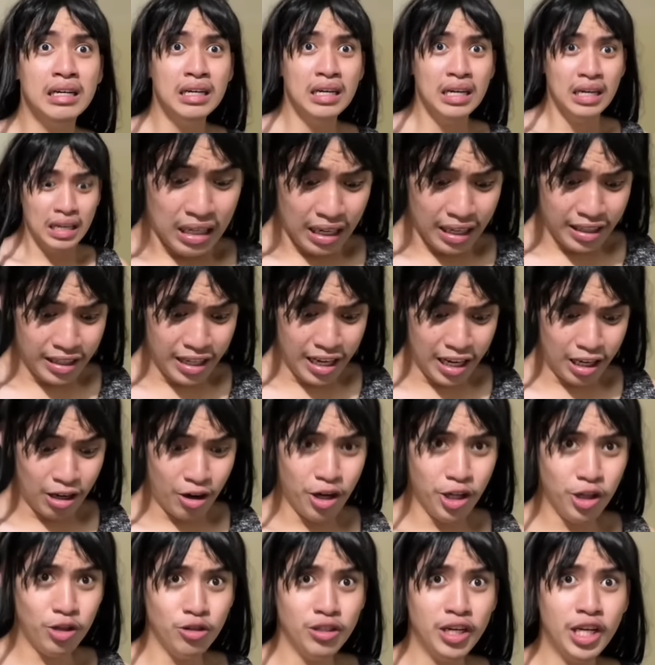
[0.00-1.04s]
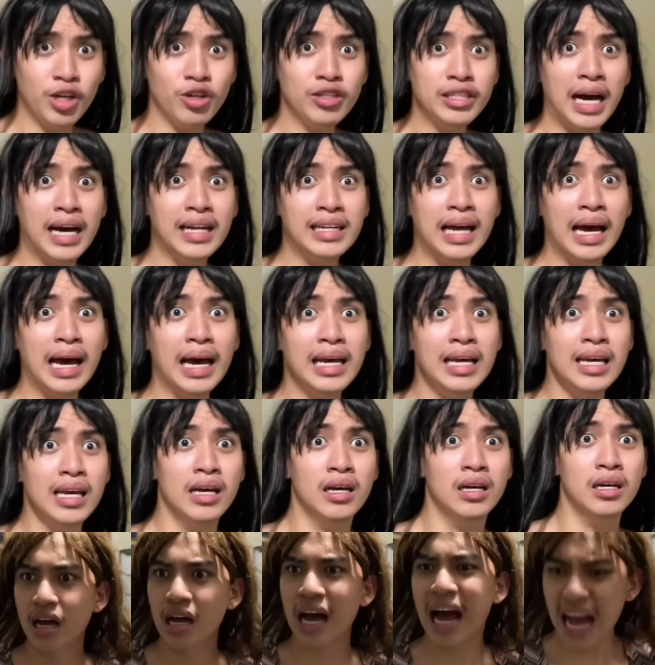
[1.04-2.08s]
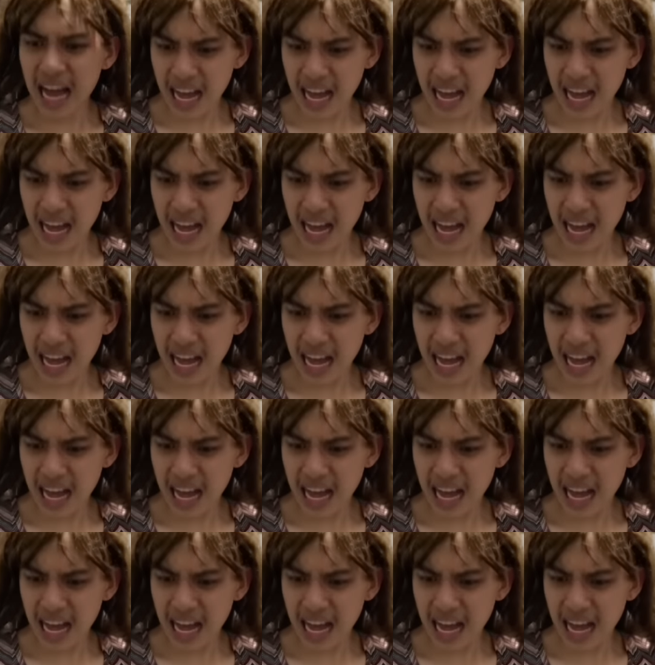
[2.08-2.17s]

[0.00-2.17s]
Hindi ko yung tunay ko nanay! Ha?